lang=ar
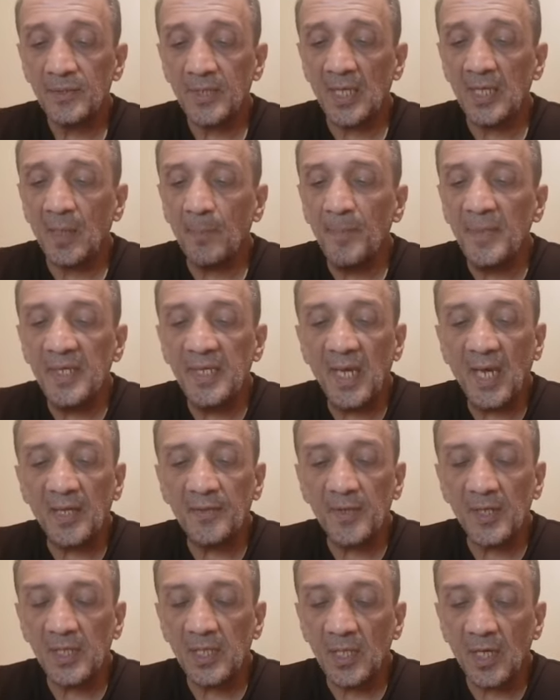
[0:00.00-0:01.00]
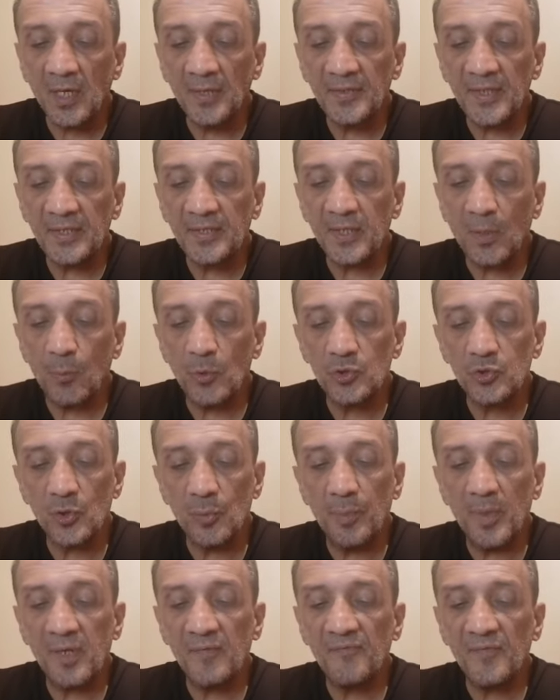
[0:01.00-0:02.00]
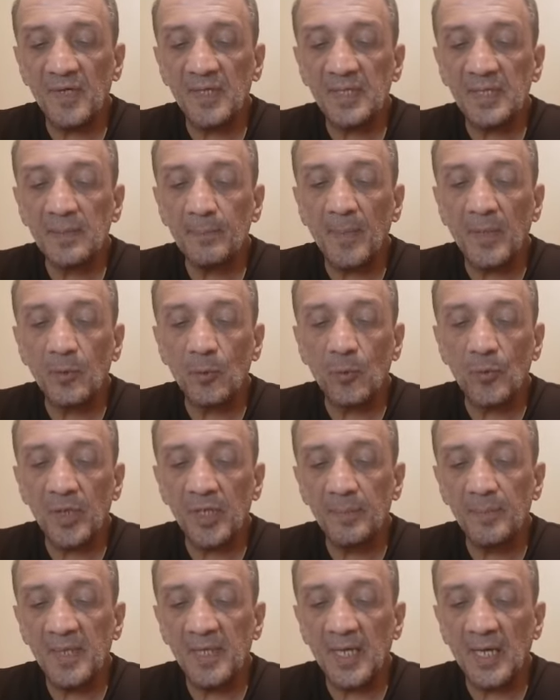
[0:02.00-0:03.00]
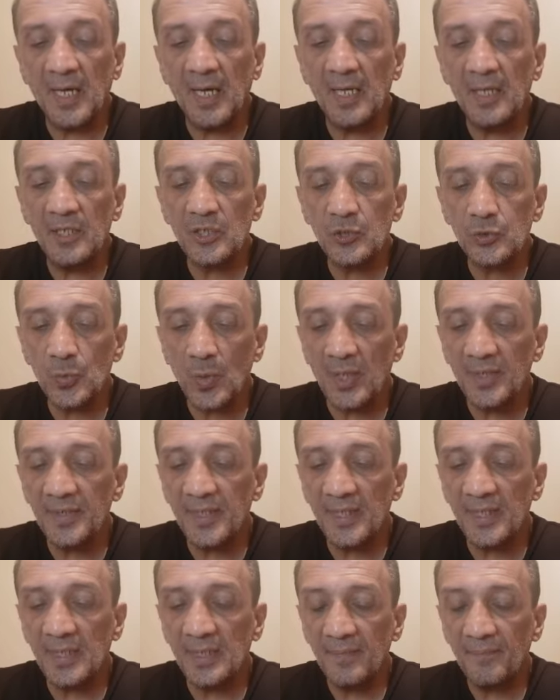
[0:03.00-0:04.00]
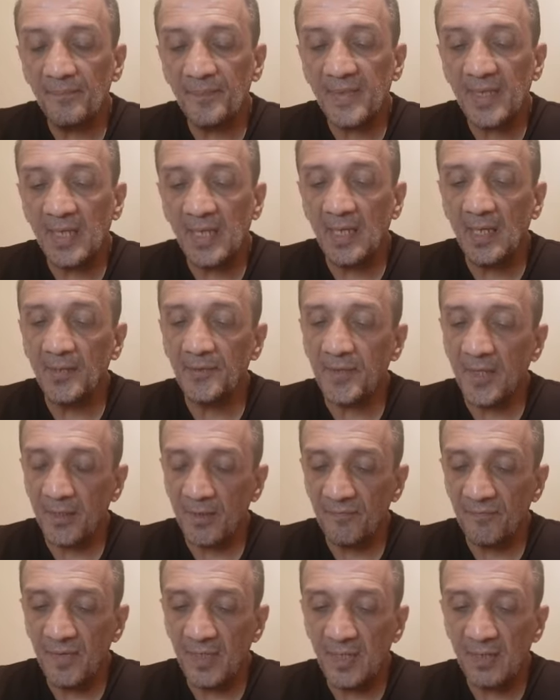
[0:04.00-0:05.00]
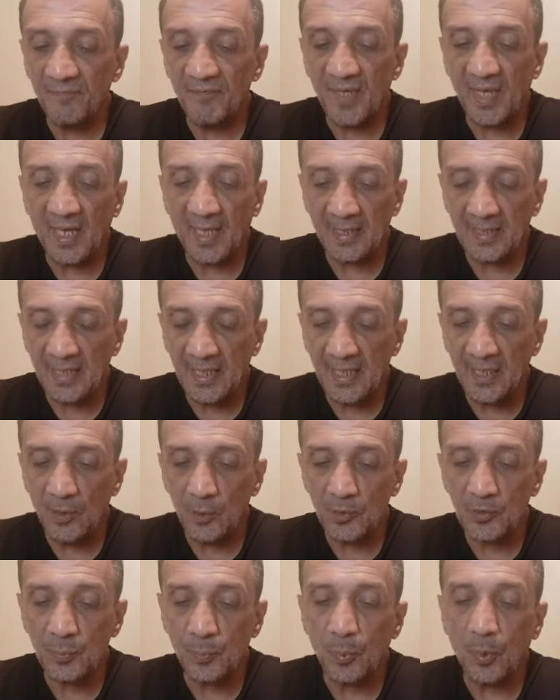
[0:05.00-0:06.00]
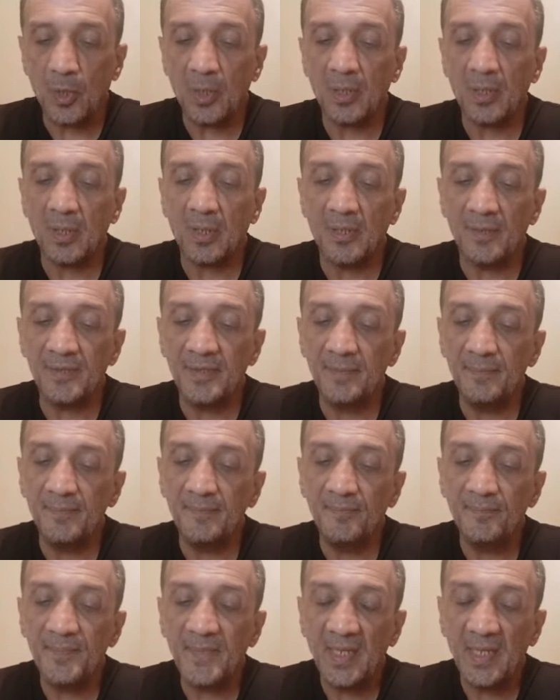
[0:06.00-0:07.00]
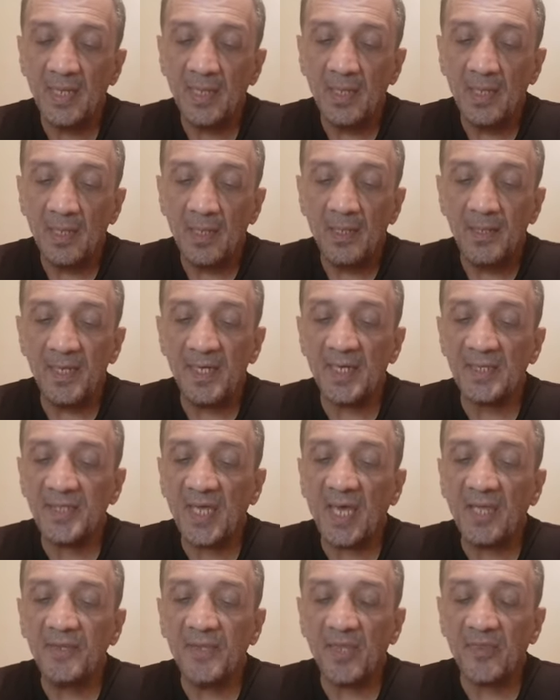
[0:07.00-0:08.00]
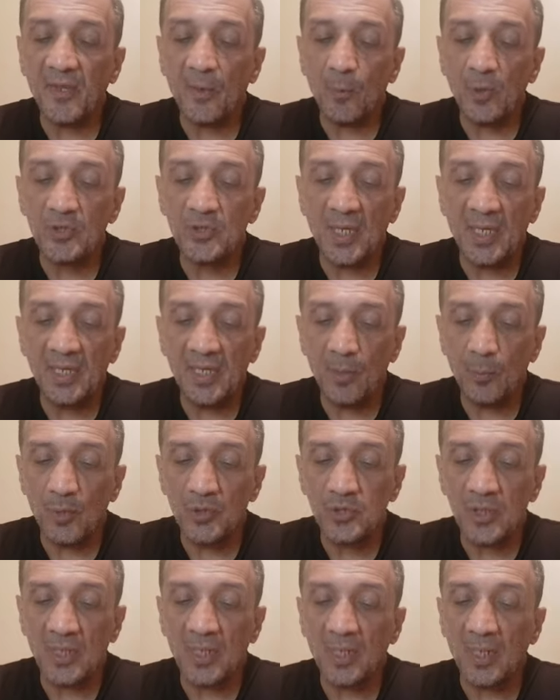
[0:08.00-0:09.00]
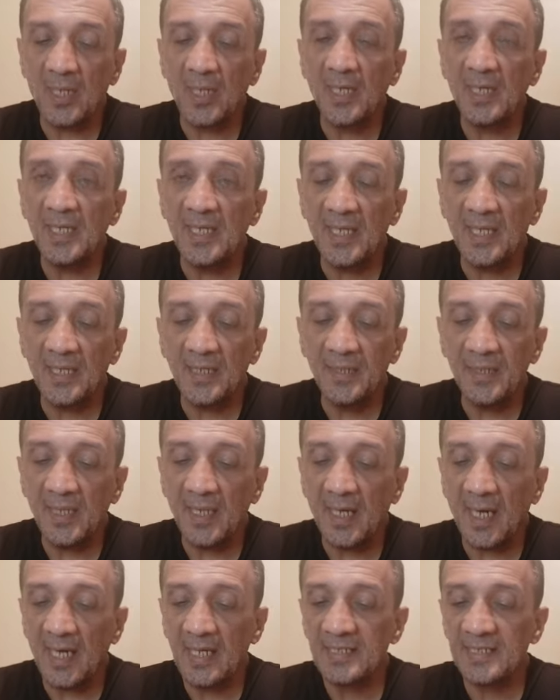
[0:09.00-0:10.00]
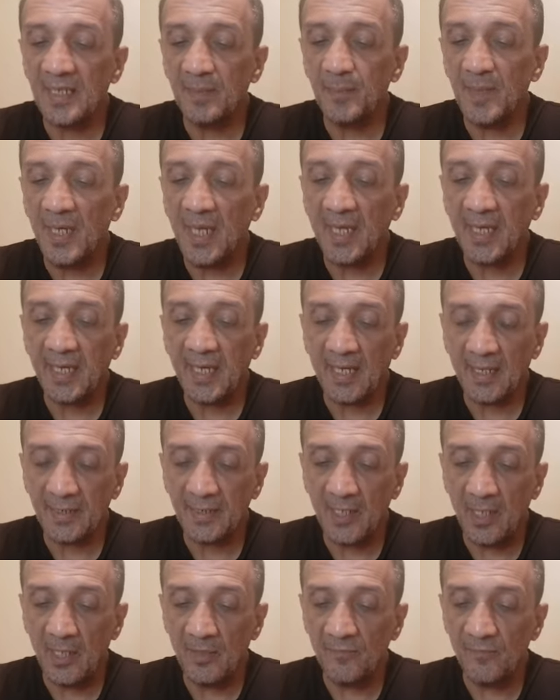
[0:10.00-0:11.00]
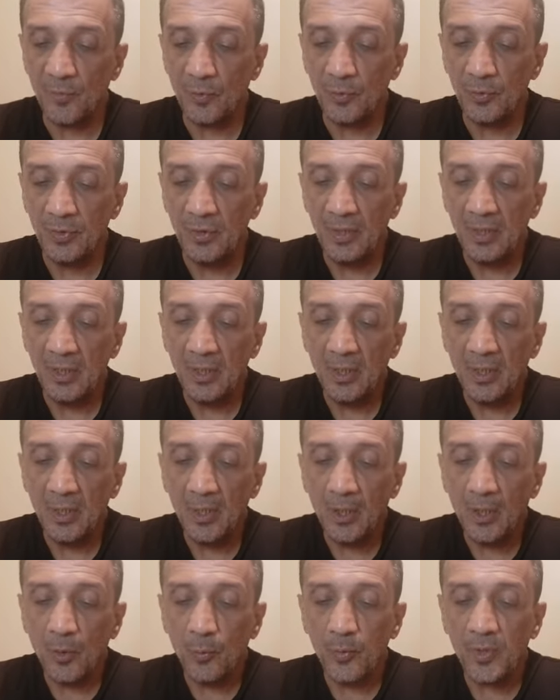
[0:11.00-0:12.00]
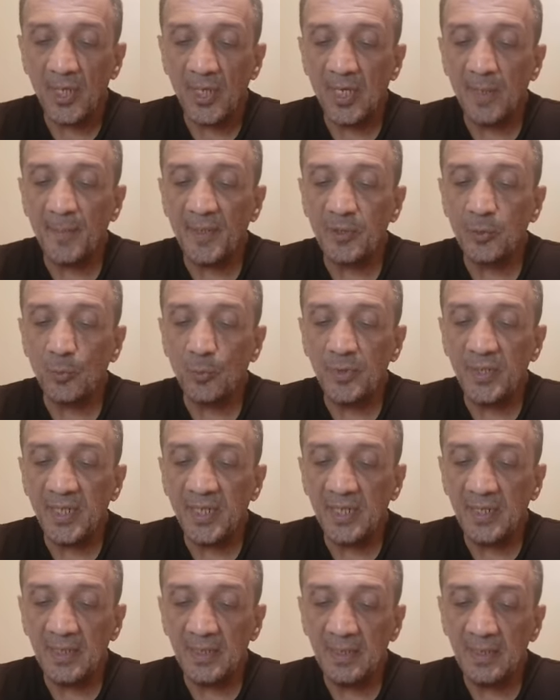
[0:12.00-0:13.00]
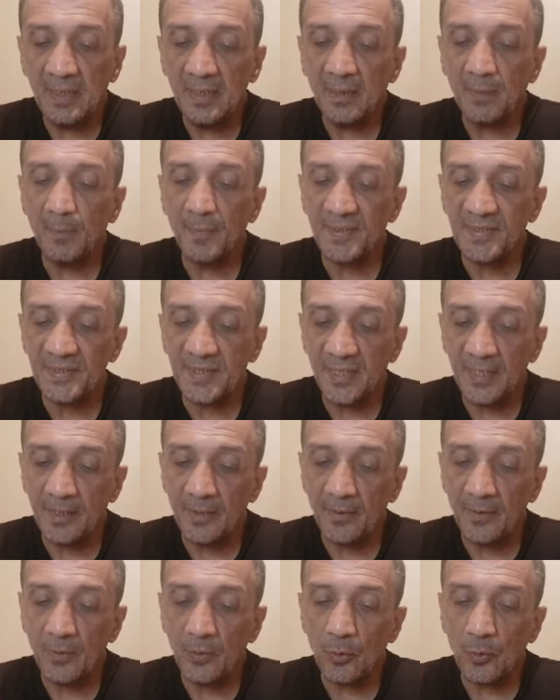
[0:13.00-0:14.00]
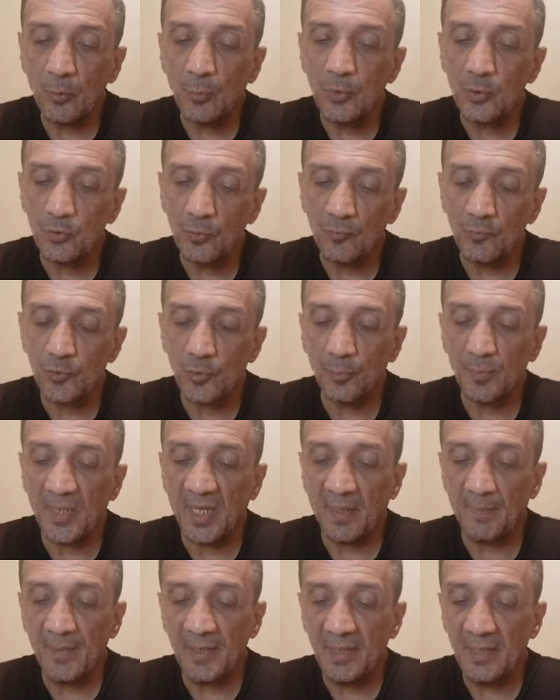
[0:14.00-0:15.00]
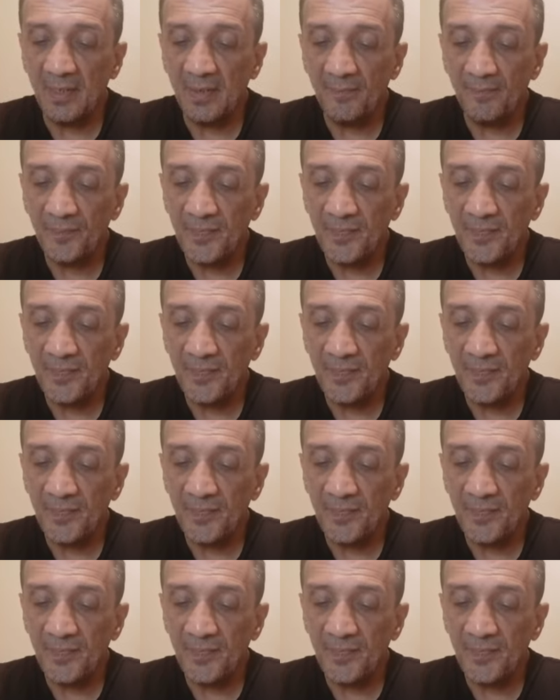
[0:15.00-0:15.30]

طلب مني حضرة القاضي التوجه برفقة من أريد من أهالي الشهداء إلى طرفه في العدلي الأسبوع القادم لنتحدث وجها لوجه قائلا أحسن من الحكي على التليفون ويلي بدكن إياه بصير ومنشوف شو بنعمل